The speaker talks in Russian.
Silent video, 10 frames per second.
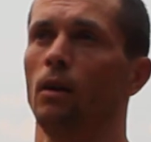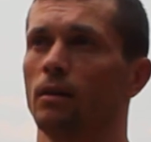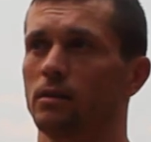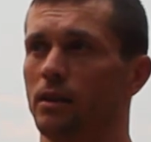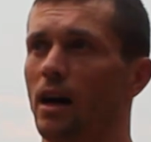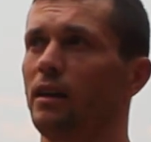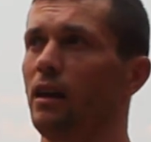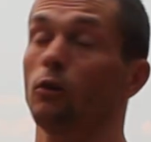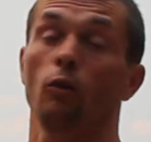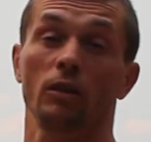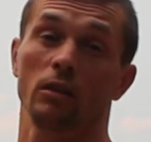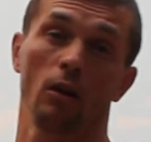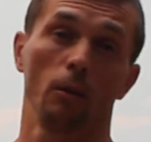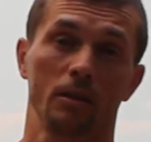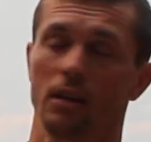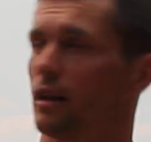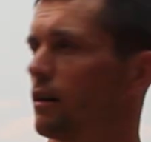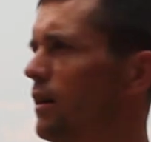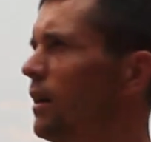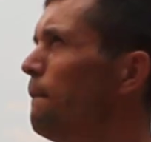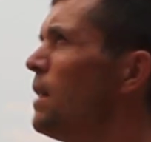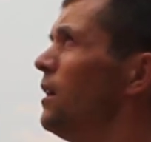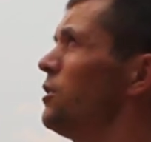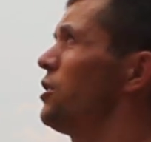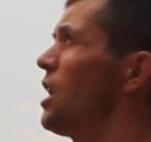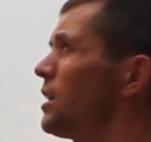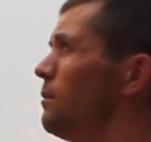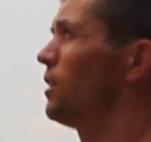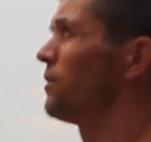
здания, ну в основном церкви. Сейчас мы